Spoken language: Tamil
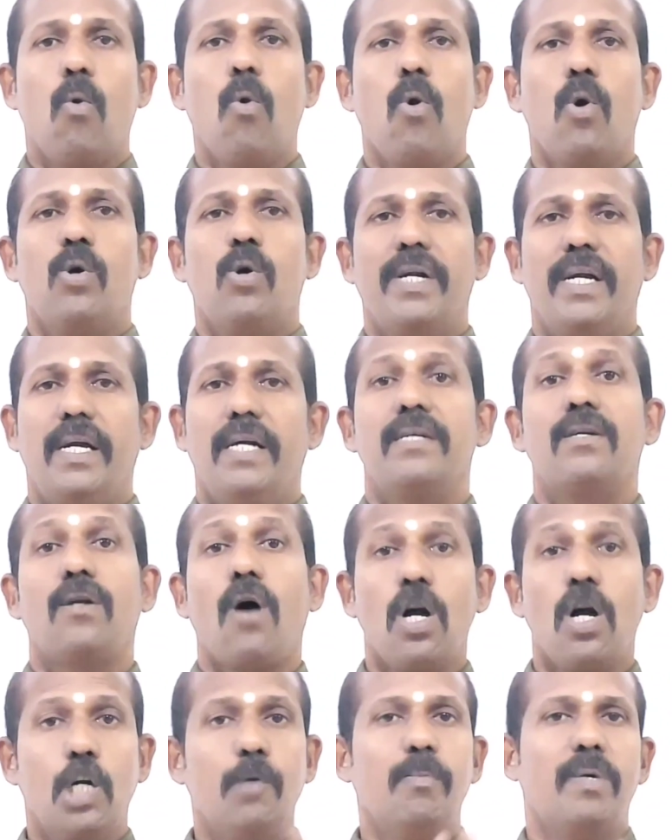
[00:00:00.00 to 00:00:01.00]
உங்களுடைய
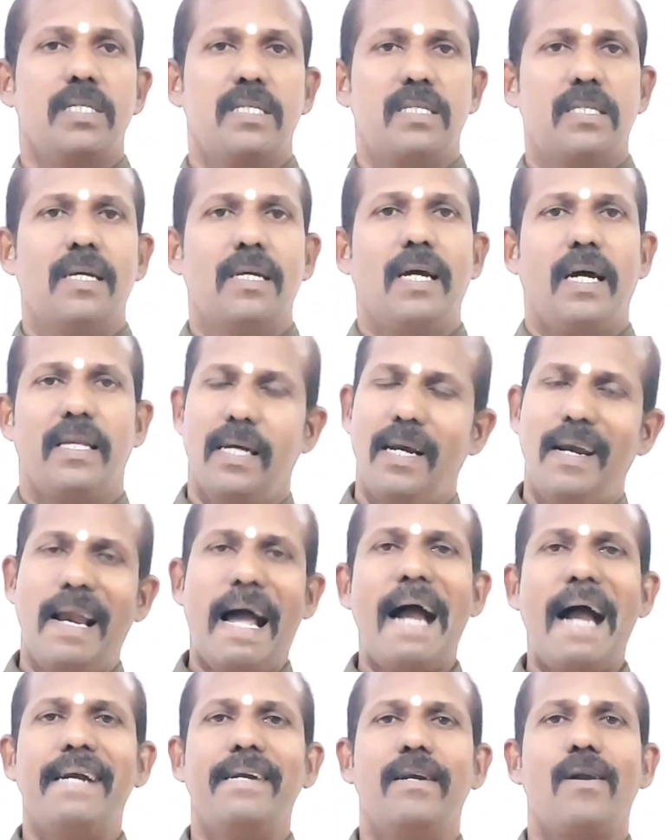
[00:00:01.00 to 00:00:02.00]
டாக்குமெண்ட்ஸ் அது
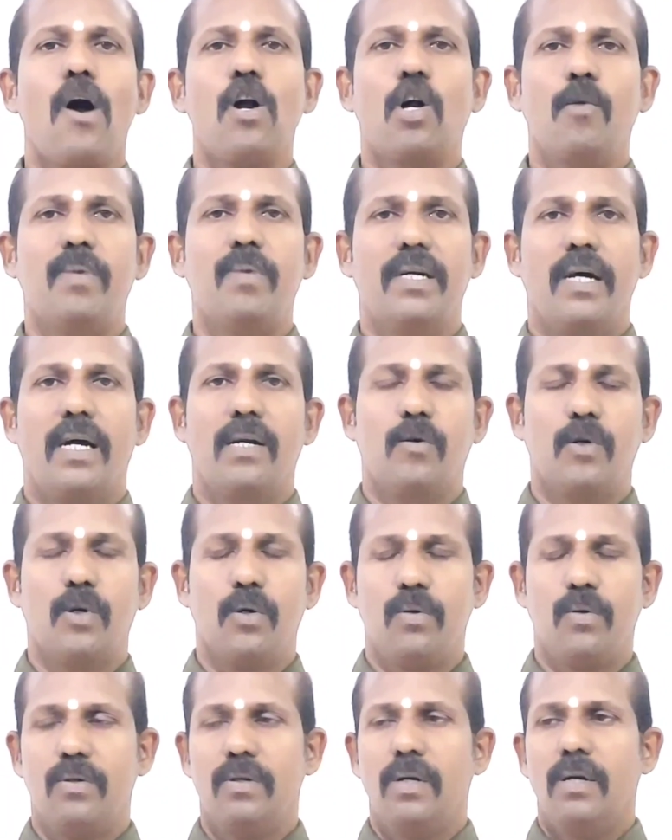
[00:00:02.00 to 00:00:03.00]
லேண்ட் டாக்குமெண்ட்டாக
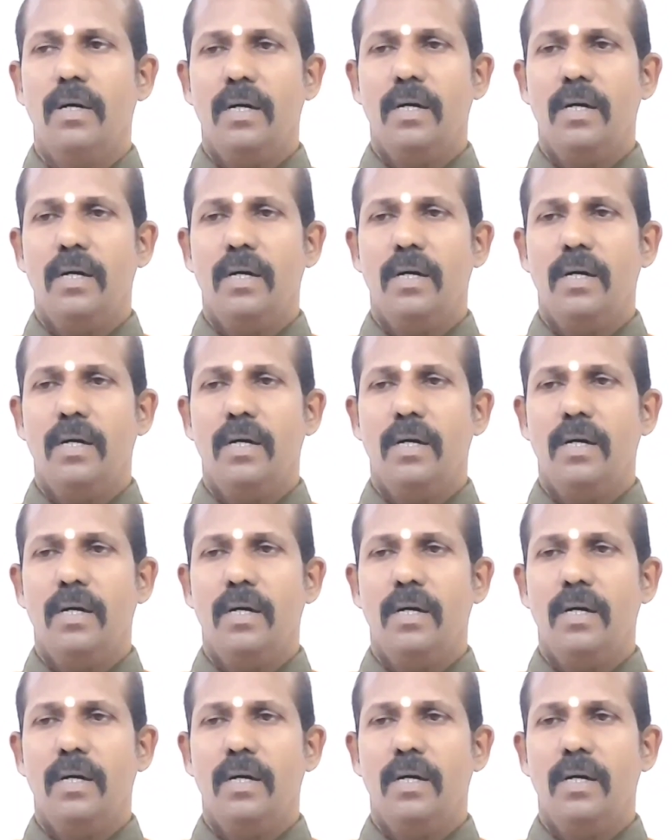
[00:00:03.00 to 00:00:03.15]
இருக்கட்டும்